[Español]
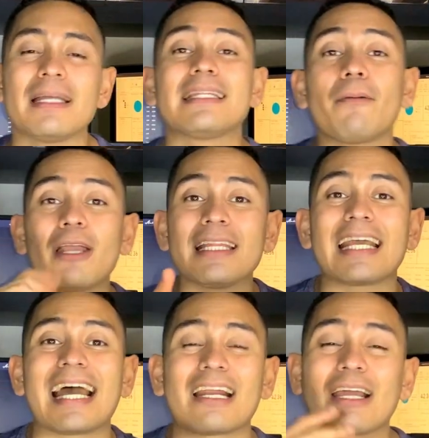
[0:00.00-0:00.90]
Te voy a
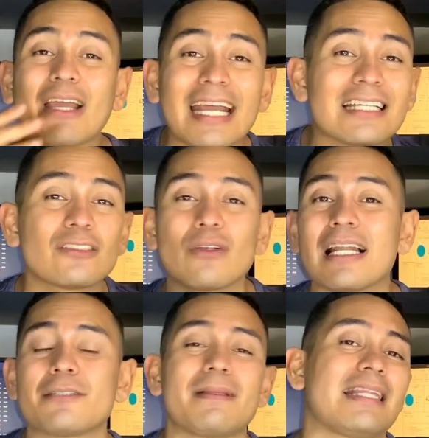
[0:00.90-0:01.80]
indicar qué son
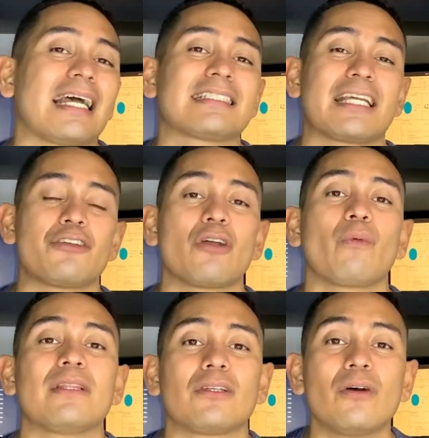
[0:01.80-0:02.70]
las ventajas que yo
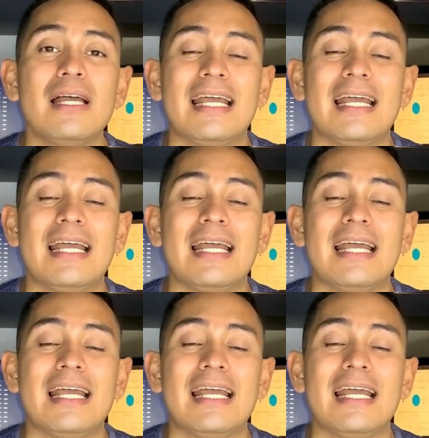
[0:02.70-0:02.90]
encuentro